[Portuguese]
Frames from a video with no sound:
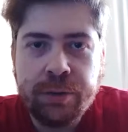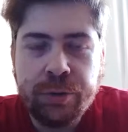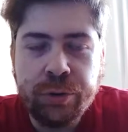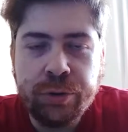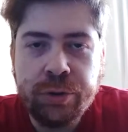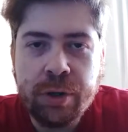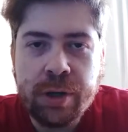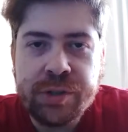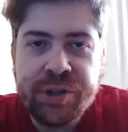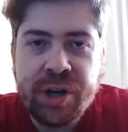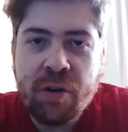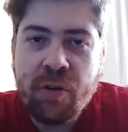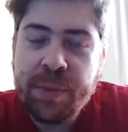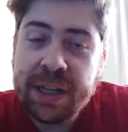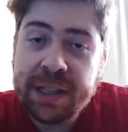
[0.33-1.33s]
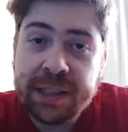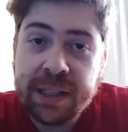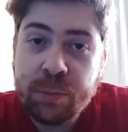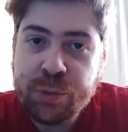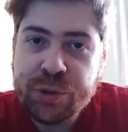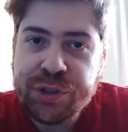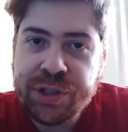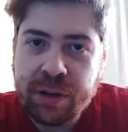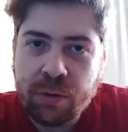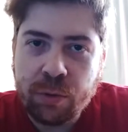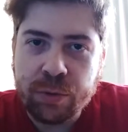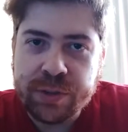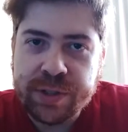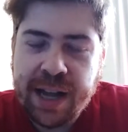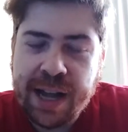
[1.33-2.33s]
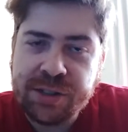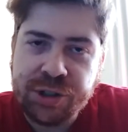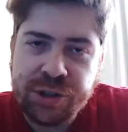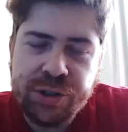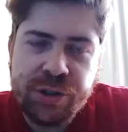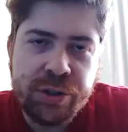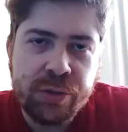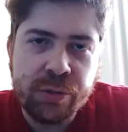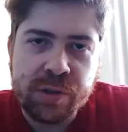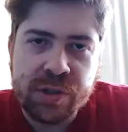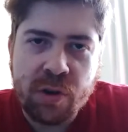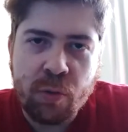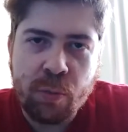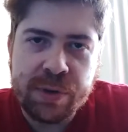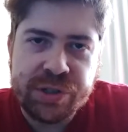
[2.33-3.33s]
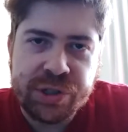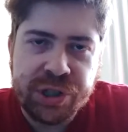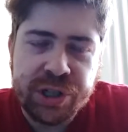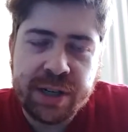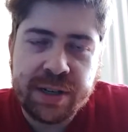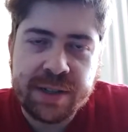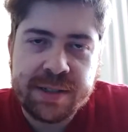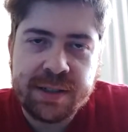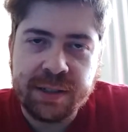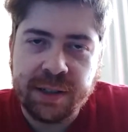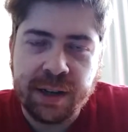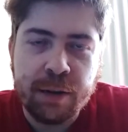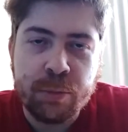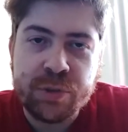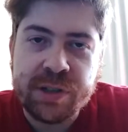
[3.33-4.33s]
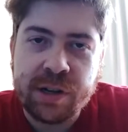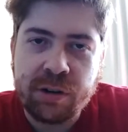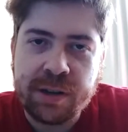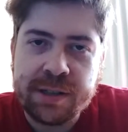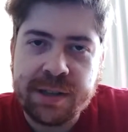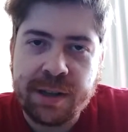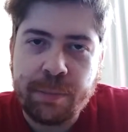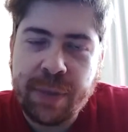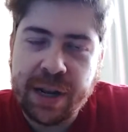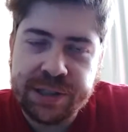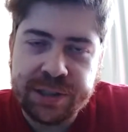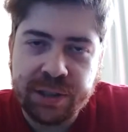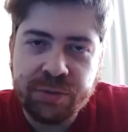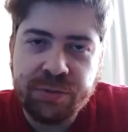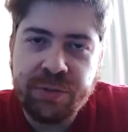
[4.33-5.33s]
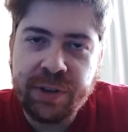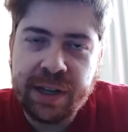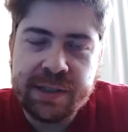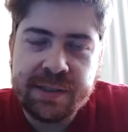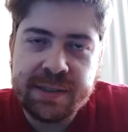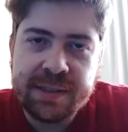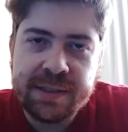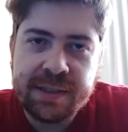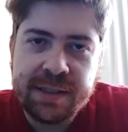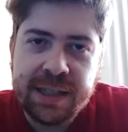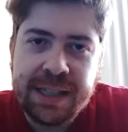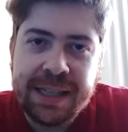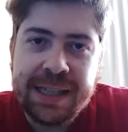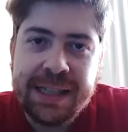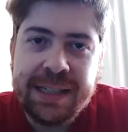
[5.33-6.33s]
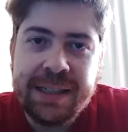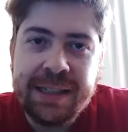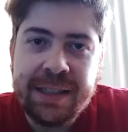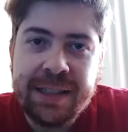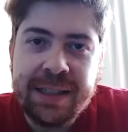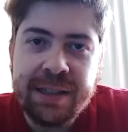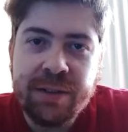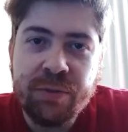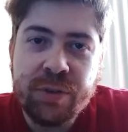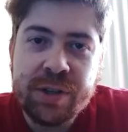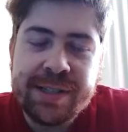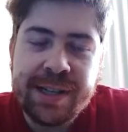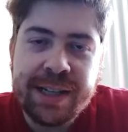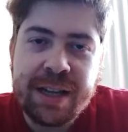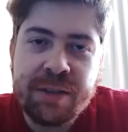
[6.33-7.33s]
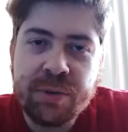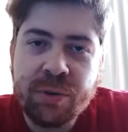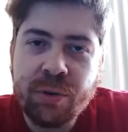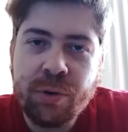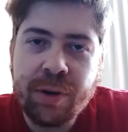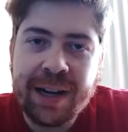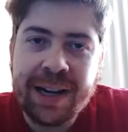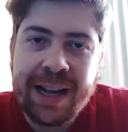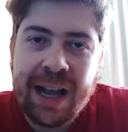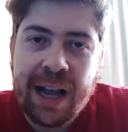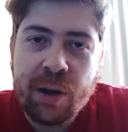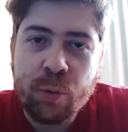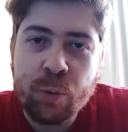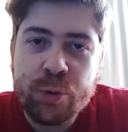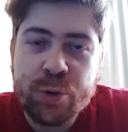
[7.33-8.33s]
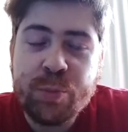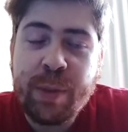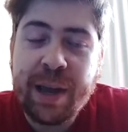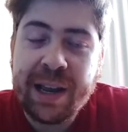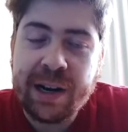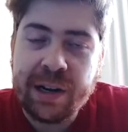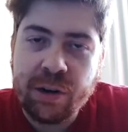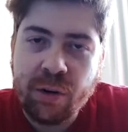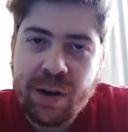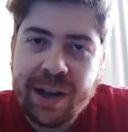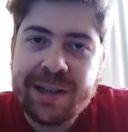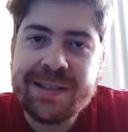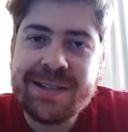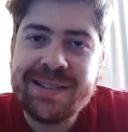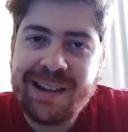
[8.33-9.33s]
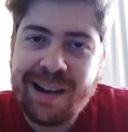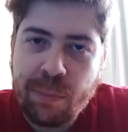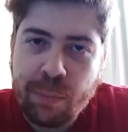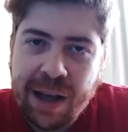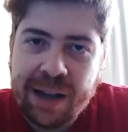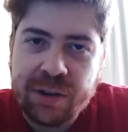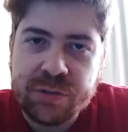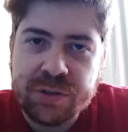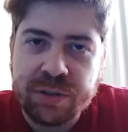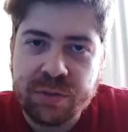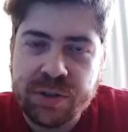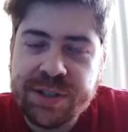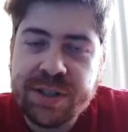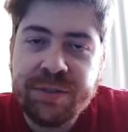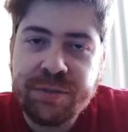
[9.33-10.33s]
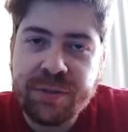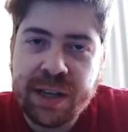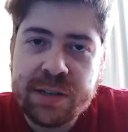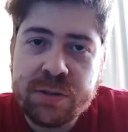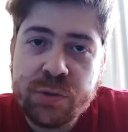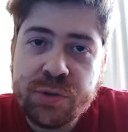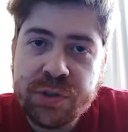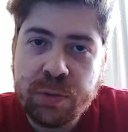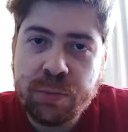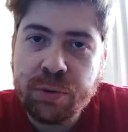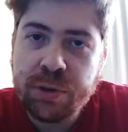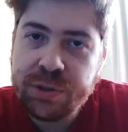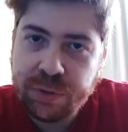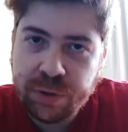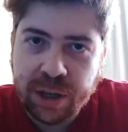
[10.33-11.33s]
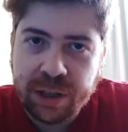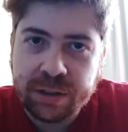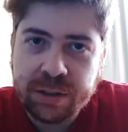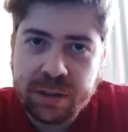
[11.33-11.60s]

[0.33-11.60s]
Nós já comentamos em alguns artigos, algumas dicas que damos na nossa página do Face, que você deve colocar os melhores trabalhos que você fez no seu portfólio.